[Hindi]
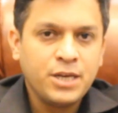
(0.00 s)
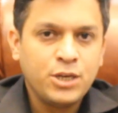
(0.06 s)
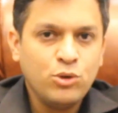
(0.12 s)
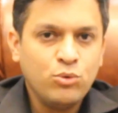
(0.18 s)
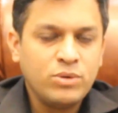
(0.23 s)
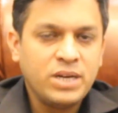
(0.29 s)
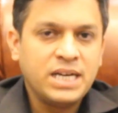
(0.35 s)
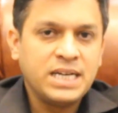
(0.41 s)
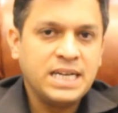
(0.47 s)

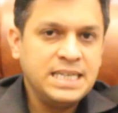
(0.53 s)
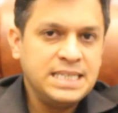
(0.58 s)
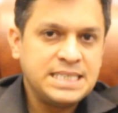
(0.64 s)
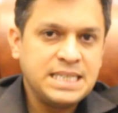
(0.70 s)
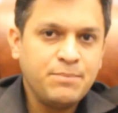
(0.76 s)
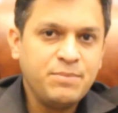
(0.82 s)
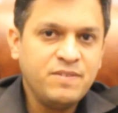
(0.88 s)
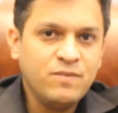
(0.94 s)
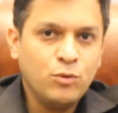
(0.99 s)
क्योंकि कहीं
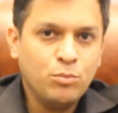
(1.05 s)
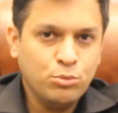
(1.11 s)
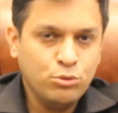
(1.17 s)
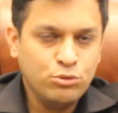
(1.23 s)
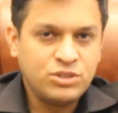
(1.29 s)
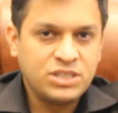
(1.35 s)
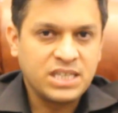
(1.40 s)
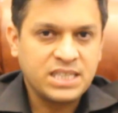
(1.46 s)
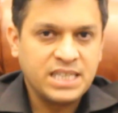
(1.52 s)
से भी वो
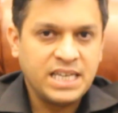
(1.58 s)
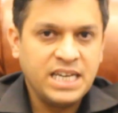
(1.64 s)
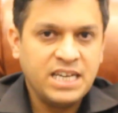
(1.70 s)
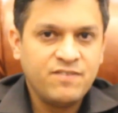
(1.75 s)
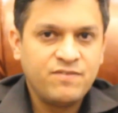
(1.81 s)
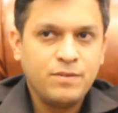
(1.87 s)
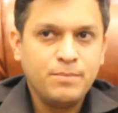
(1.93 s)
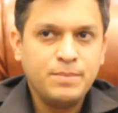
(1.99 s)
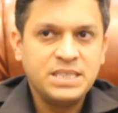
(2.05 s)
पूछ सकते हैं
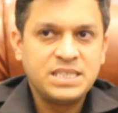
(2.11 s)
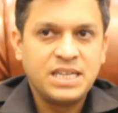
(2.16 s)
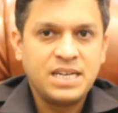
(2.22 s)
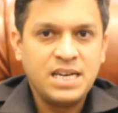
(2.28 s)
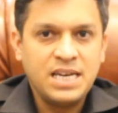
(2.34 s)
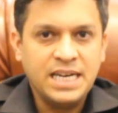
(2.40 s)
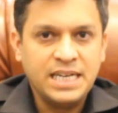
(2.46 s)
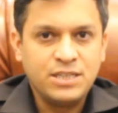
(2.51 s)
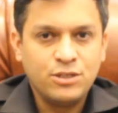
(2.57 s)
इन्फॉर्मेशन
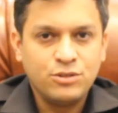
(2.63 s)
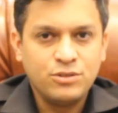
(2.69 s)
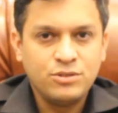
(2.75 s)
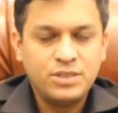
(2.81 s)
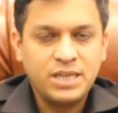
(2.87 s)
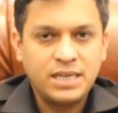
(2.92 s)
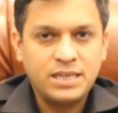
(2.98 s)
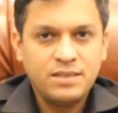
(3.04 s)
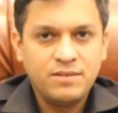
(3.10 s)
रिलेटेड टू
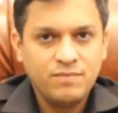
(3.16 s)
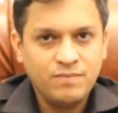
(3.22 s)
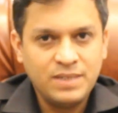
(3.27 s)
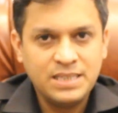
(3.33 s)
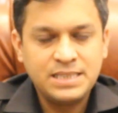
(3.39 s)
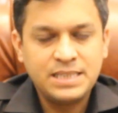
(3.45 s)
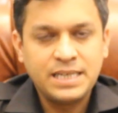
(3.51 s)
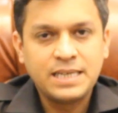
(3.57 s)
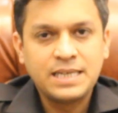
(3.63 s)
दैट
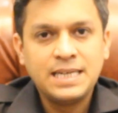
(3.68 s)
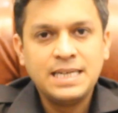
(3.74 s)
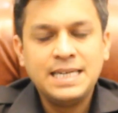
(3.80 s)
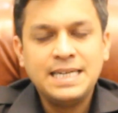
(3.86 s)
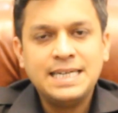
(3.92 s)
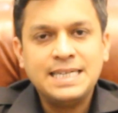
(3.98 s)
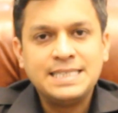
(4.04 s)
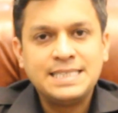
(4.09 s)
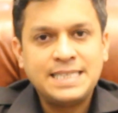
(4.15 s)
वन थिंग
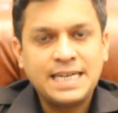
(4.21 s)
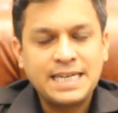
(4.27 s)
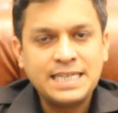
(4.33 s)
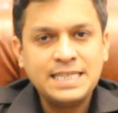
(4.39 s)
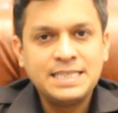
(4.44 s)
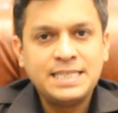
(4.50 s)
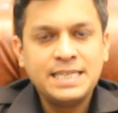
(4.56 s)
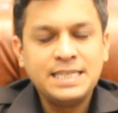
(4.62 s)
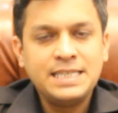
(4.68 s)

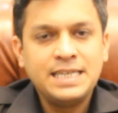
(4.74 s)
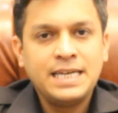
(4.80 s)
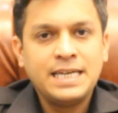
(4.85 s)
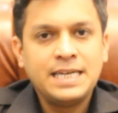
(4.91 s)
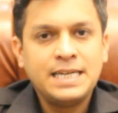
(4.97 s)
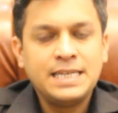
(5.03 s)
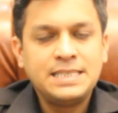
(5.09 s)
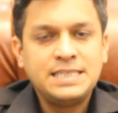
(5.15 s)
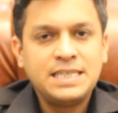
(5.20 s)
सेकेंड थिंग ये
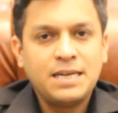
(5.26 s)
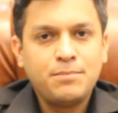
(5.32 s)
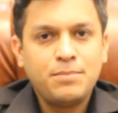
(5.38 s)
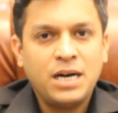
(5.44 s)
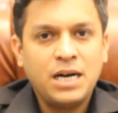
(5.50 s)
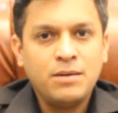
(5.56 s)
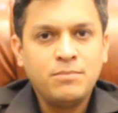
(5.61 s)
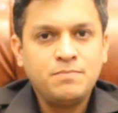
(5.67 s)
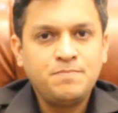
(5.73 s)
है जब
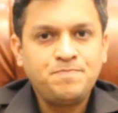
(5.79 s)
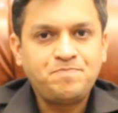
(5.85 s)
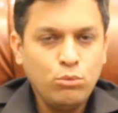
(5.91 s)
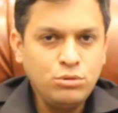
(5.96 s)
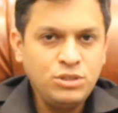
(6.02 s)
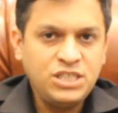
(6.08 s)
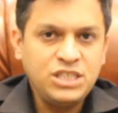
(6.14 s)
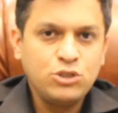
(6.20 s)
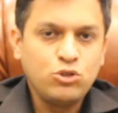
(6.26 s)
हम
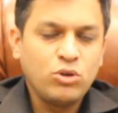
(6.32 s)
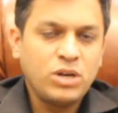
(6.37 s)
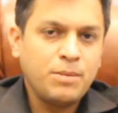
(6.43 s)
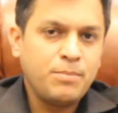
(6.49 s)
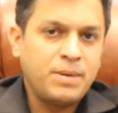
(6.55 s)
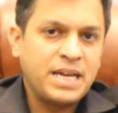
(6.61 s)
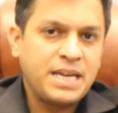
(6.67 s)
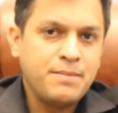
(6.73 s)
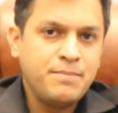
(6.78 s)
उन चीज़ों के
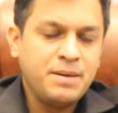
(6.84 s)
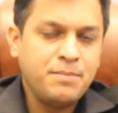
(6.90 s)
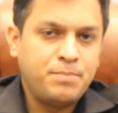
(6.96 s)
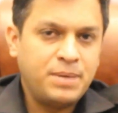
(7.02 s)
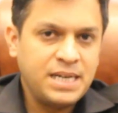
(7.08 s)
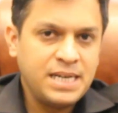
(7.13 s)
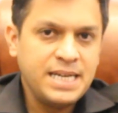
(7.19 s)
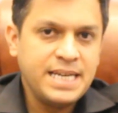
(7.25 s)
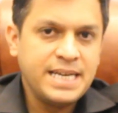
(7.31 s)
बारे में
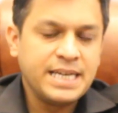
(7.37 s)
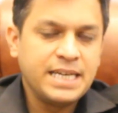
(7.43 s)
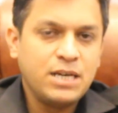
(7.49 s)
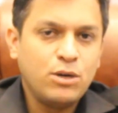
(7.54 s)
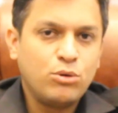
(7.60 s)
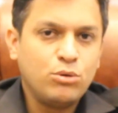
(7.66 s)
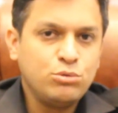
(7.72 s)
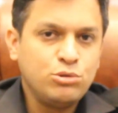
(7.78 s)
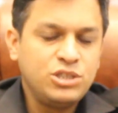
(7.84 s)
पढ़ लेंगे
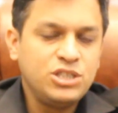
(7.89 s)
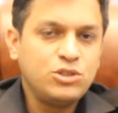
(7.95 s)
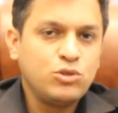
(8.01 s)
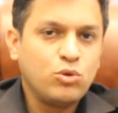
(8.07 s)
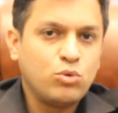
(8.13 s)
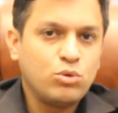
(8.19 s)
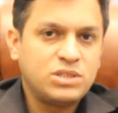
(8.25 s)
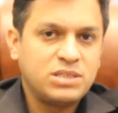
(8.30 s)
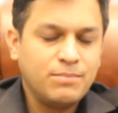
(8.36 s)
और उन
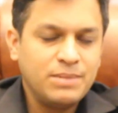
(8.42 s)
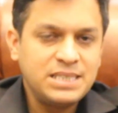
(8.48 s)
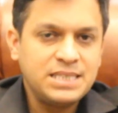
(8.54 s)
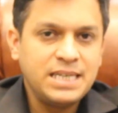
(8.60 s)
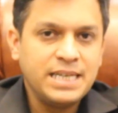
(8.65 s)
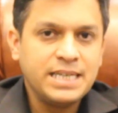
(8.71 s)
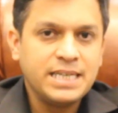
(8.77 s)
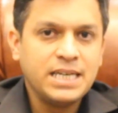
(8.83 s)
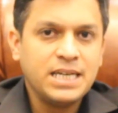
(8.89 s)
चीज़ों को समझ
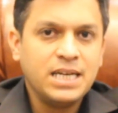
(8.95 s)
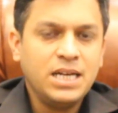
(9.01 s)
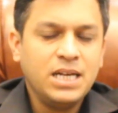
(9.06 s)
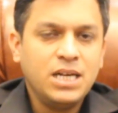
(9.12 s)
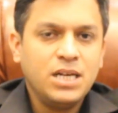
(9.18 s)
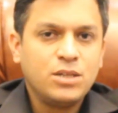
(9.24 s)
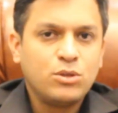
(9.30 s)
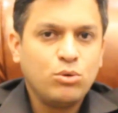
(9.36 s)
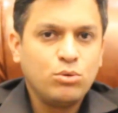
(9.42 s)
लेंगे
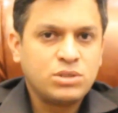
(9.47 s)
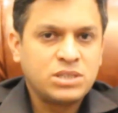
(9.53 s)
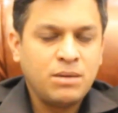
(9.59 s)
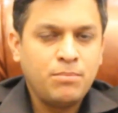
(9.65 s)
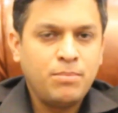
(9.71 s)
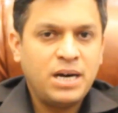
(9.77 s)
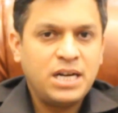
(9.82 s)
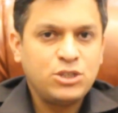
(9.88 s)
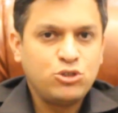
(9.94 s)
तो उसके
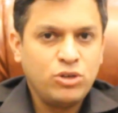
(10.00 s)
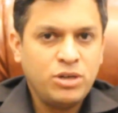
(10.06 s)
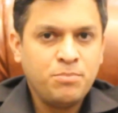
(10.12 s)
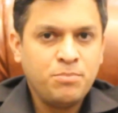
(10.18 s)
बाद जो